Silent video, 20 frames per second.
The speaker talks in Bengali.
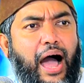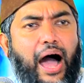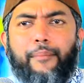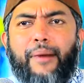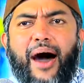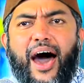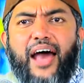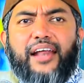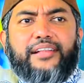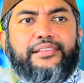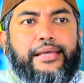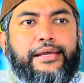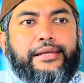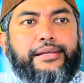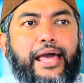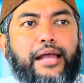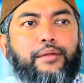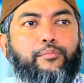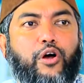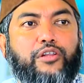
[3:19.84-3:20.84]
আমার
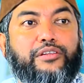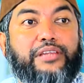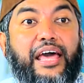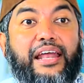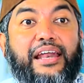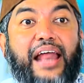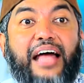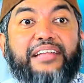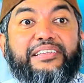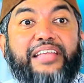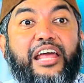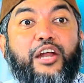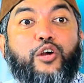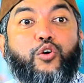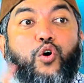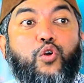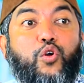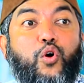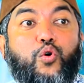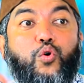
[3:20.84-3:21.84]
দিনের মধ্যে রাতের
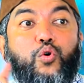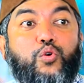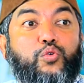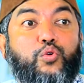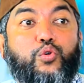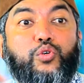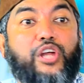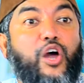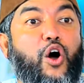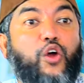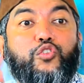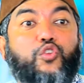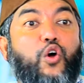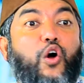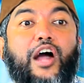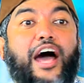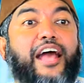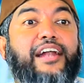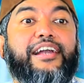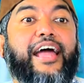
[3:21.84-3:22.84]
কোনো ঘুটঘুটে
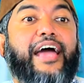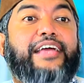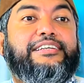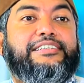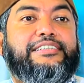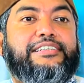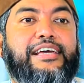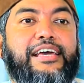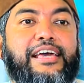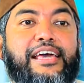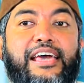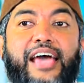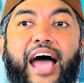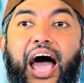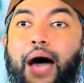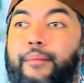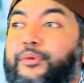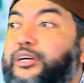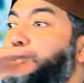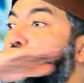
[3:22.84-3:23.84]
অন্ধকার নাই
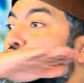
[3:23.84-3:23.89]
আমি